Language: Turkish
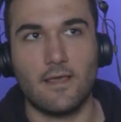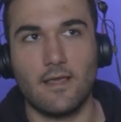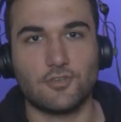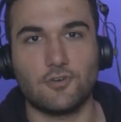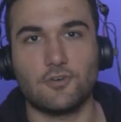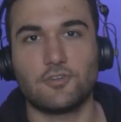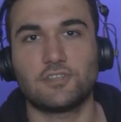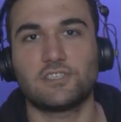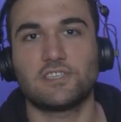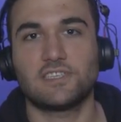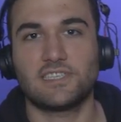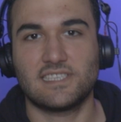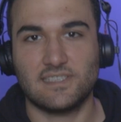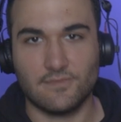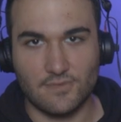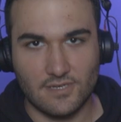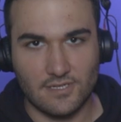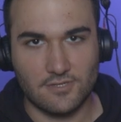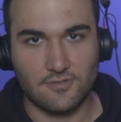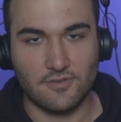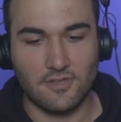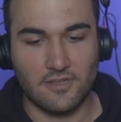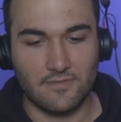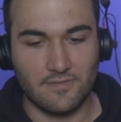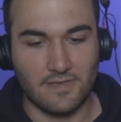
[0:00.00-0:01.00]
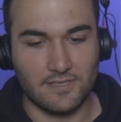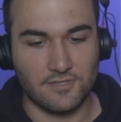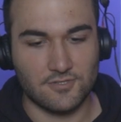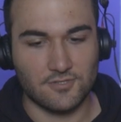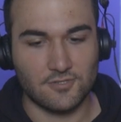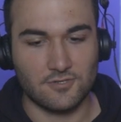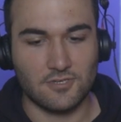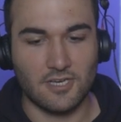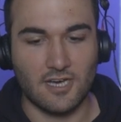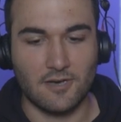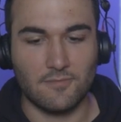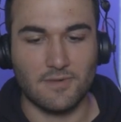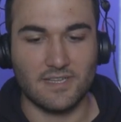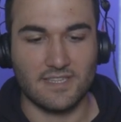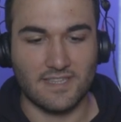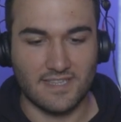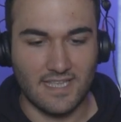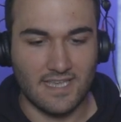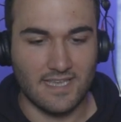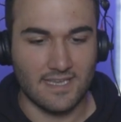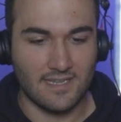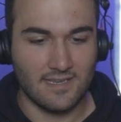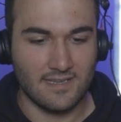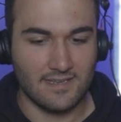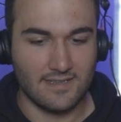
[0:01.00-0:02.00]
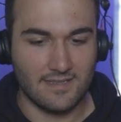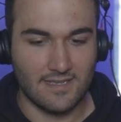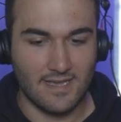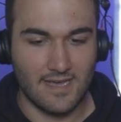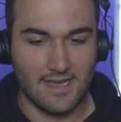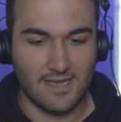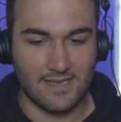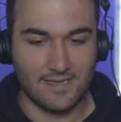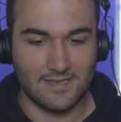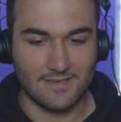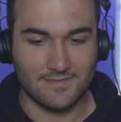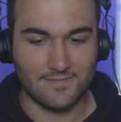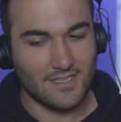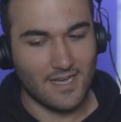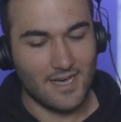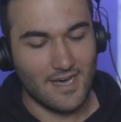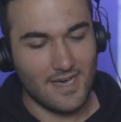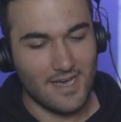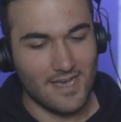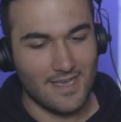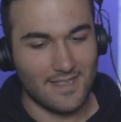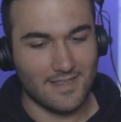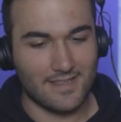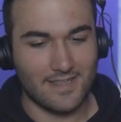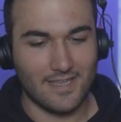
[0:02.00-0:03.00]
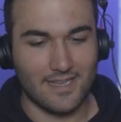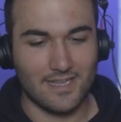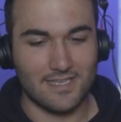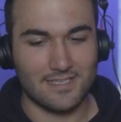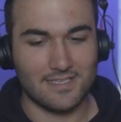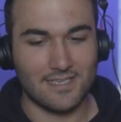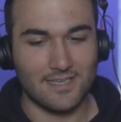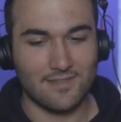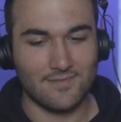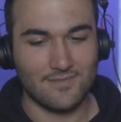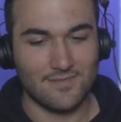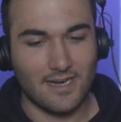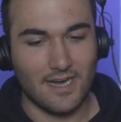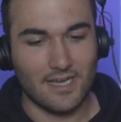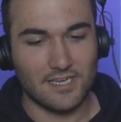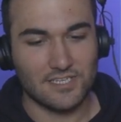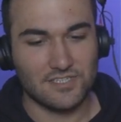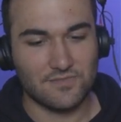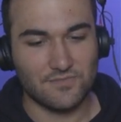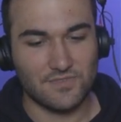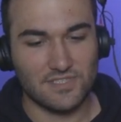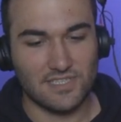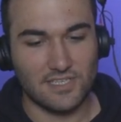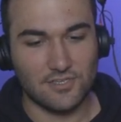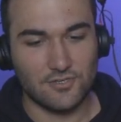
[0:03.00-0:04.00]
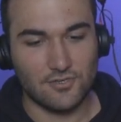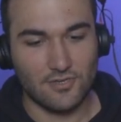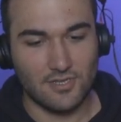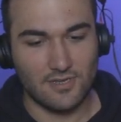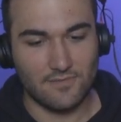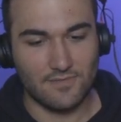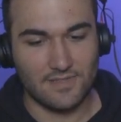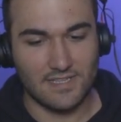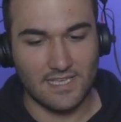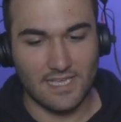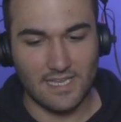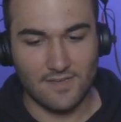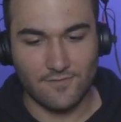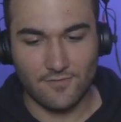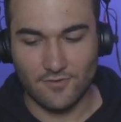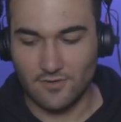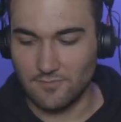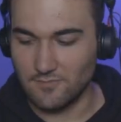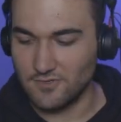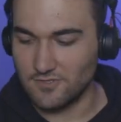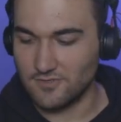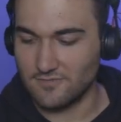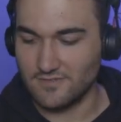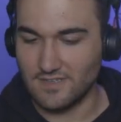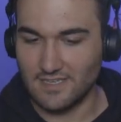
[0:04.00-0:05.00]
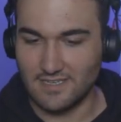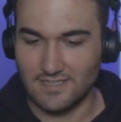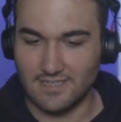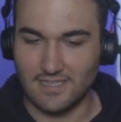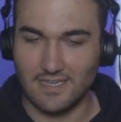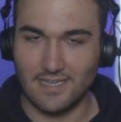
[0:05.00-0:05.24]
Surgeon Simulator'a benziyor ama değil yani daha enteresan. Karşımızda şöyle bir telefonumuz var.